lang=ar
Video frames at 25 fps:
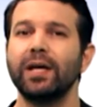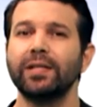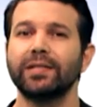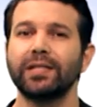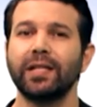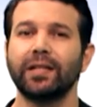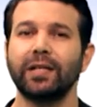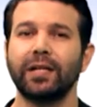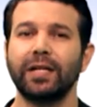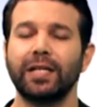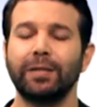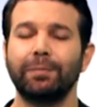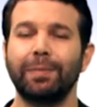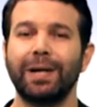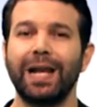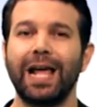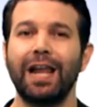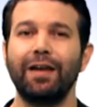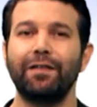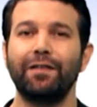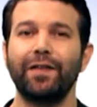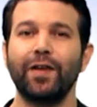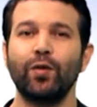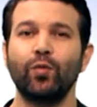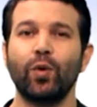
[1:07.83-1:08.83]
صدرت بال
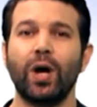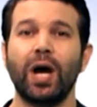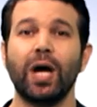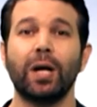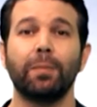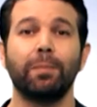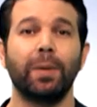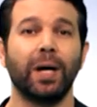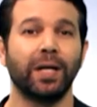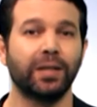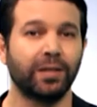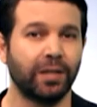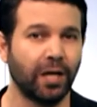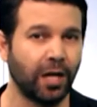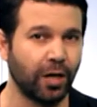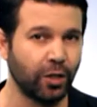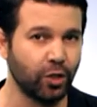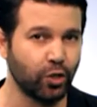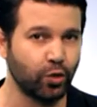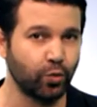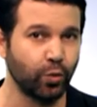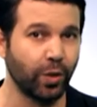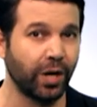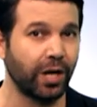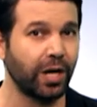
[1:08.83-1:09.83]

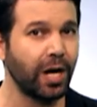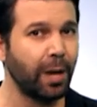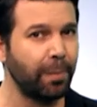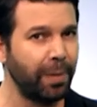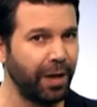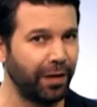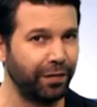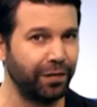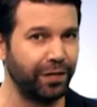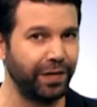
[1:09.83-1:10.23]
2014 والرابح